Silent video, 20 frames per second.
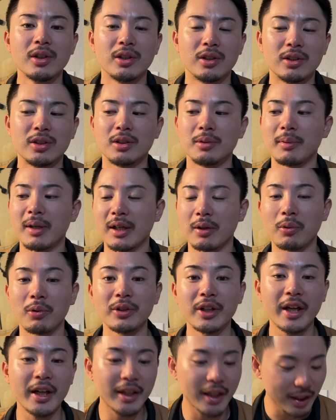うん、まあ、こん
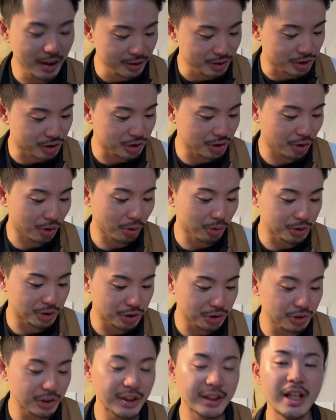だけね、今
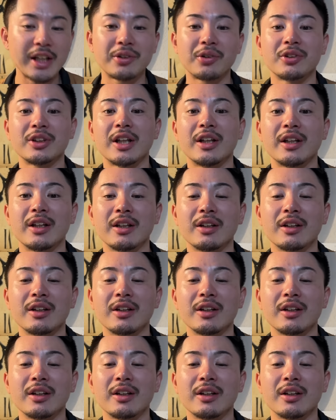日12点取って、